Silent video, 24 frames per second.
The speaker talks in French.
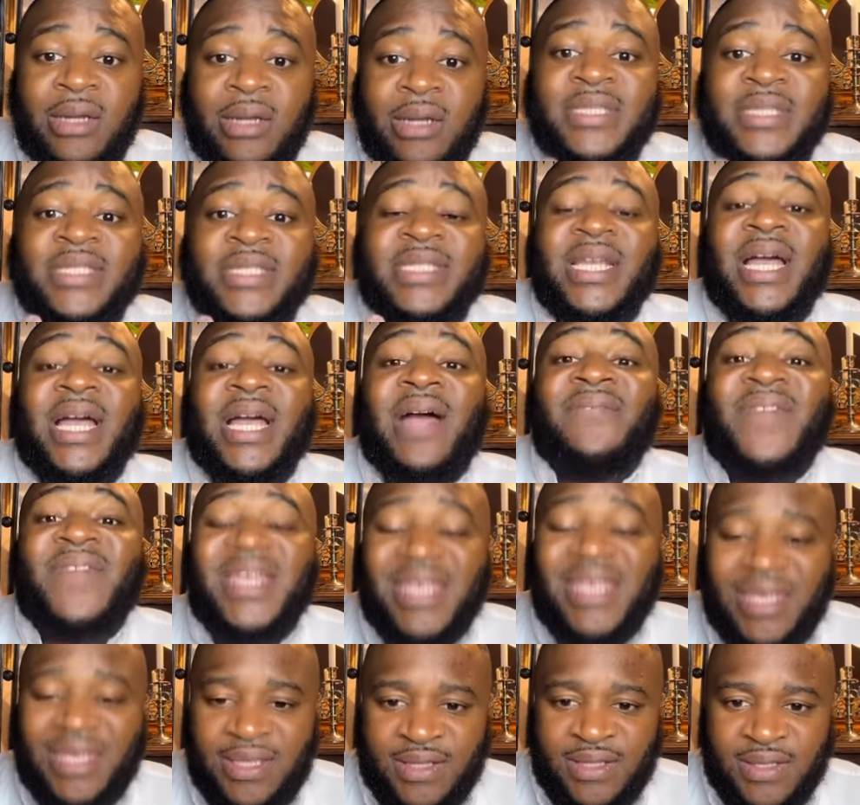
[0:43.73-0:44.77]

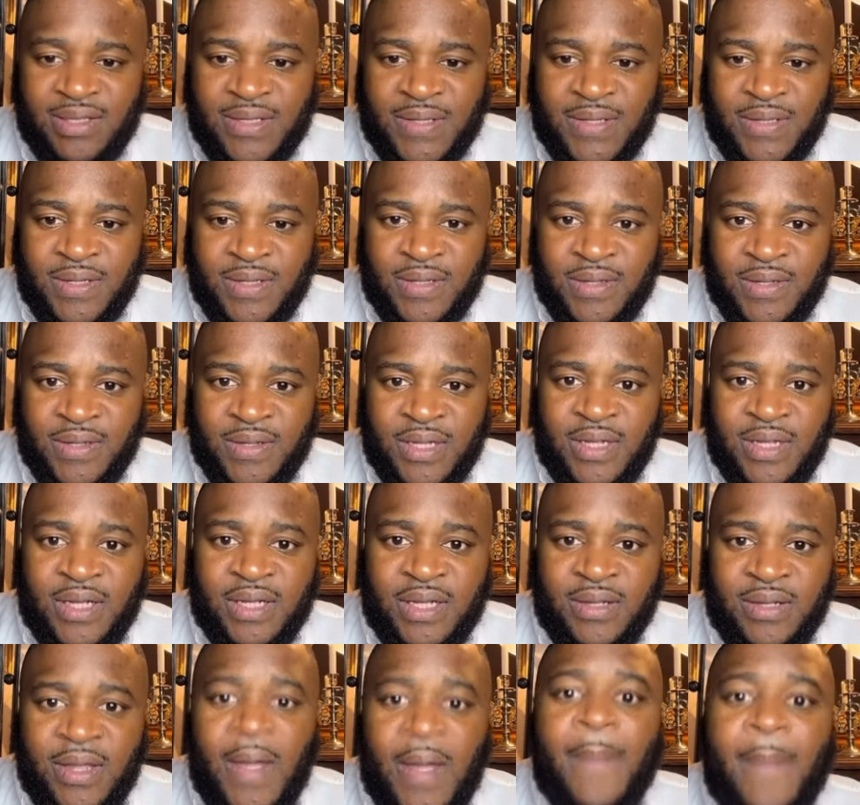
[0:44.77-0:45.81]
travailler
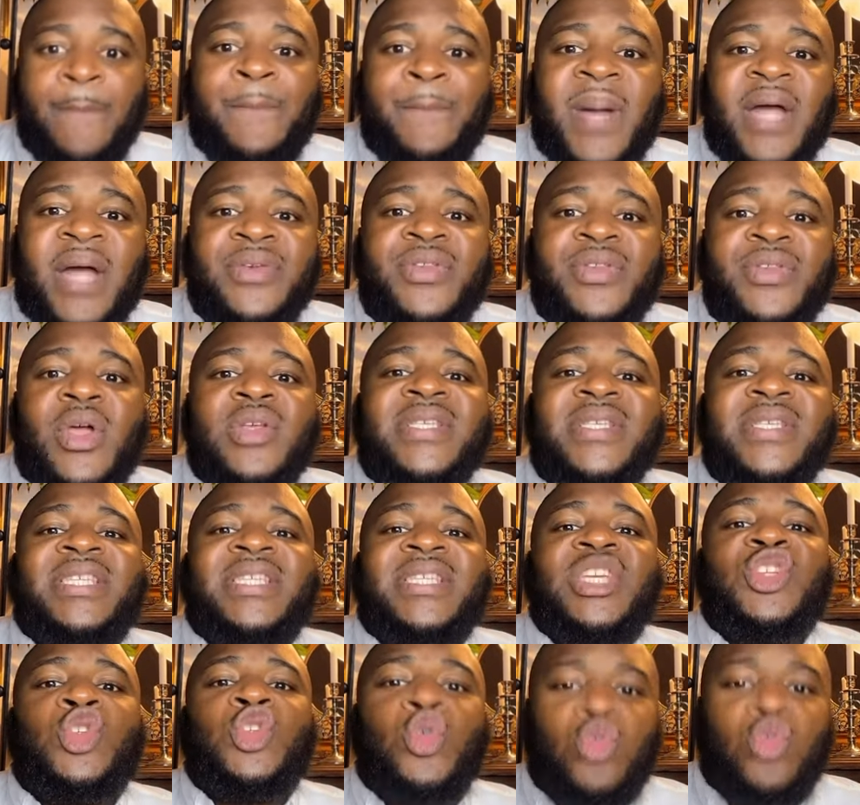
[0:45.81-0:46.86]
pendant
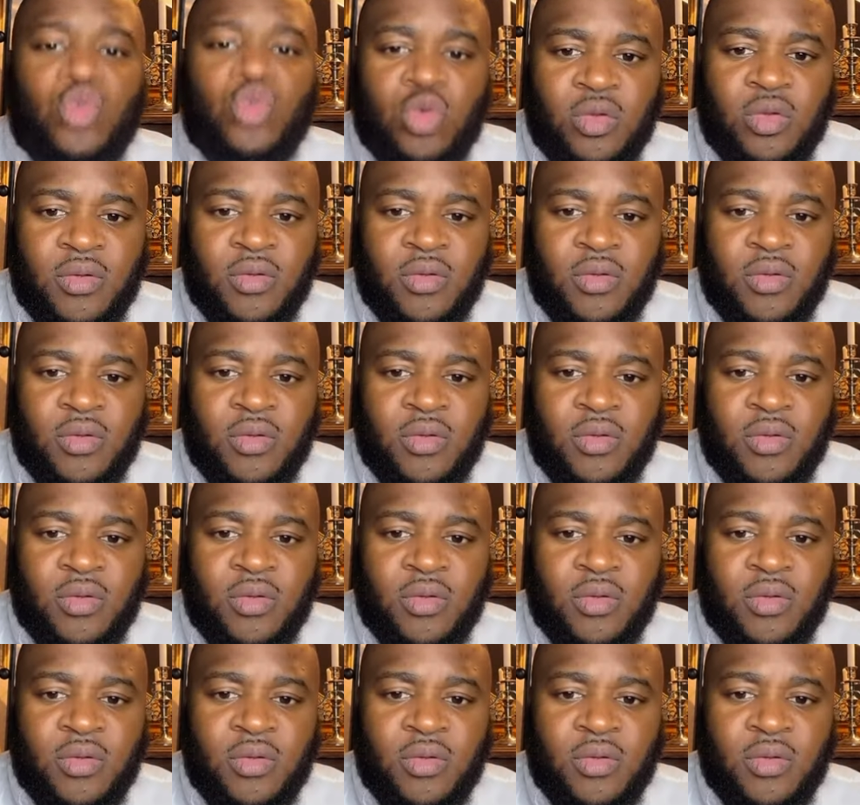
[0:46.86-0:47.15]
six jours,